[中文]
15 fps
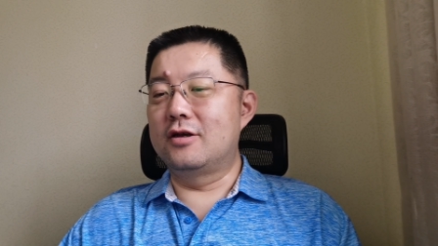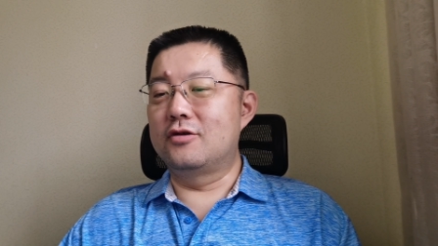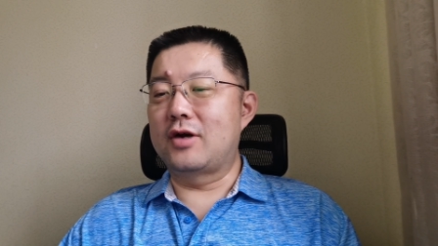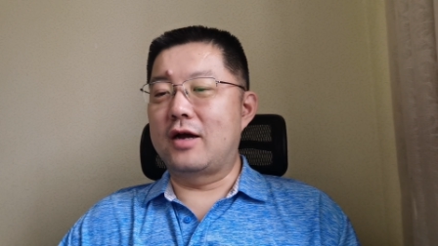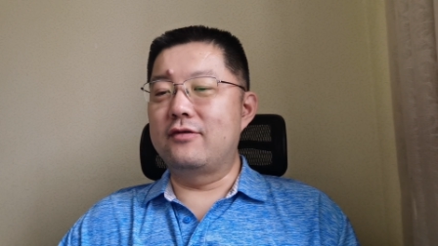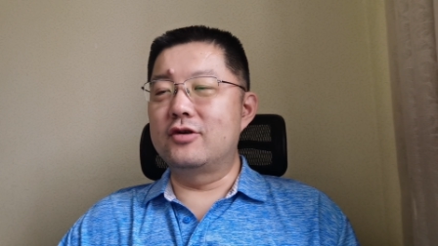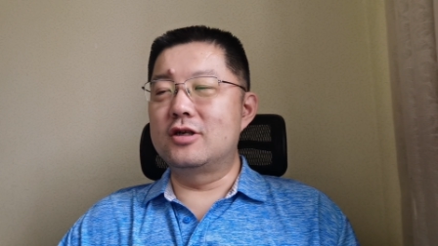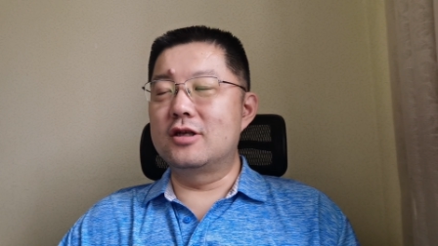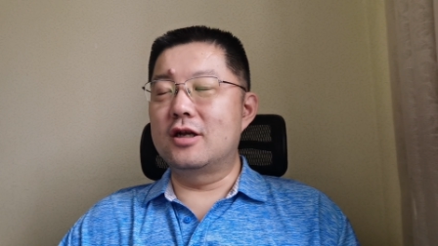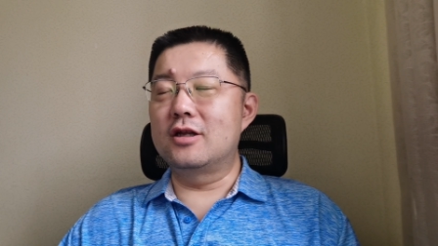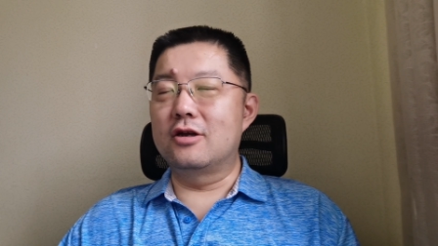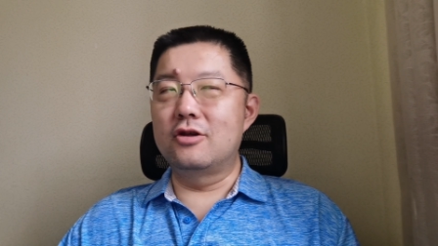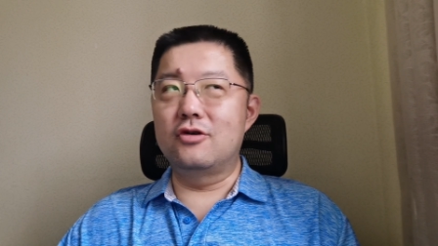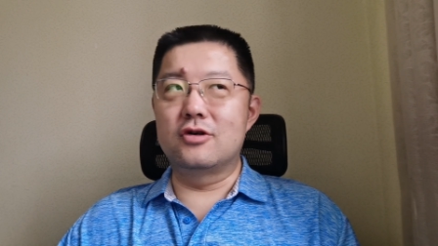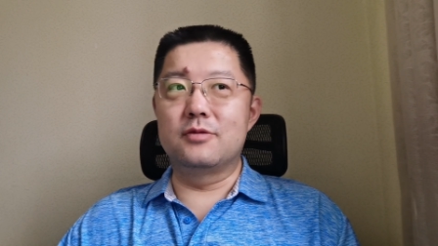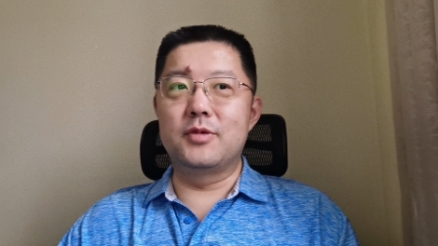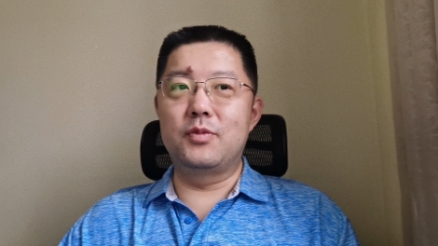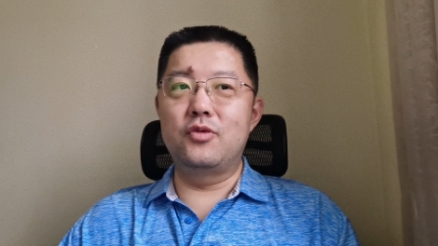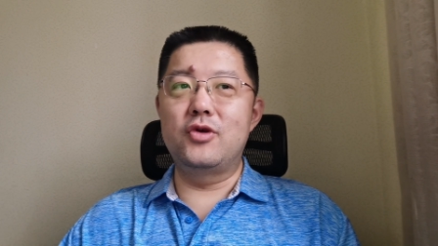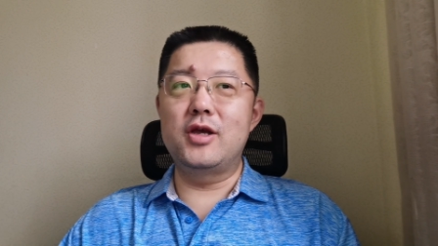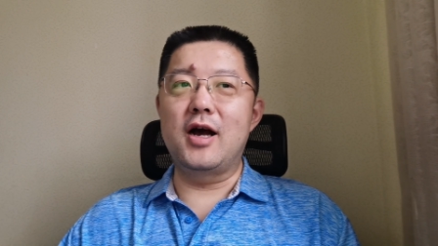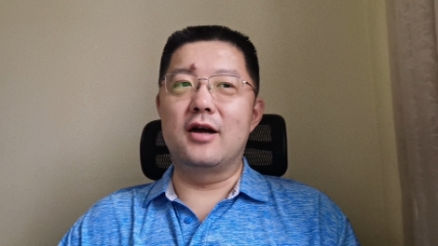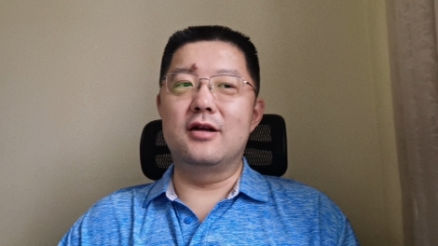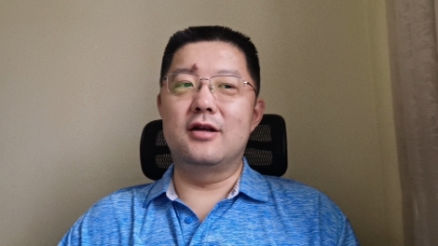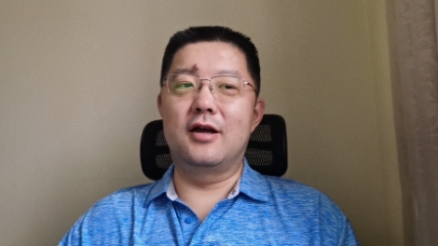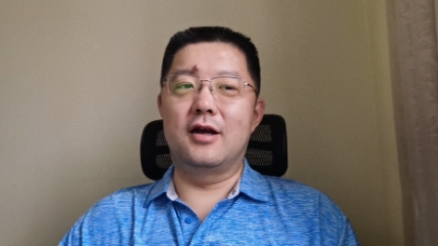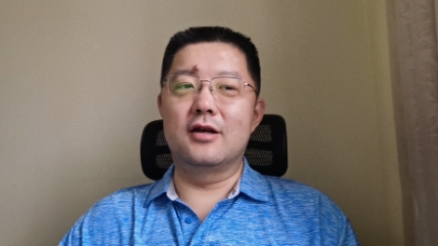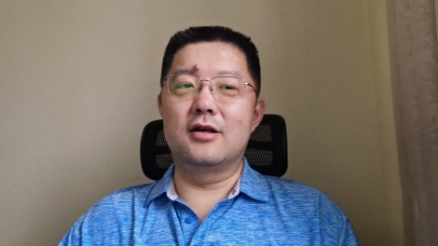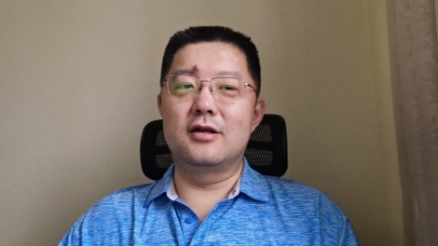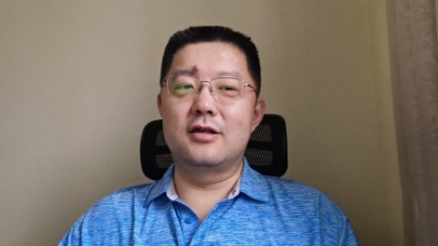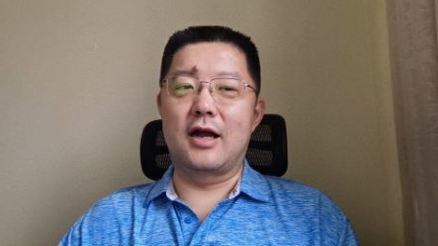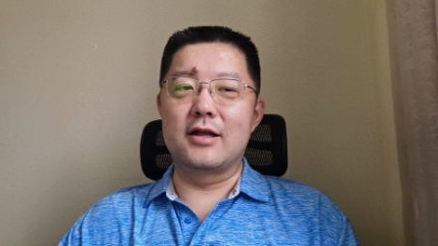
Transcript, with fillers: 你说 iPhone 十三到底有什么不一样啊？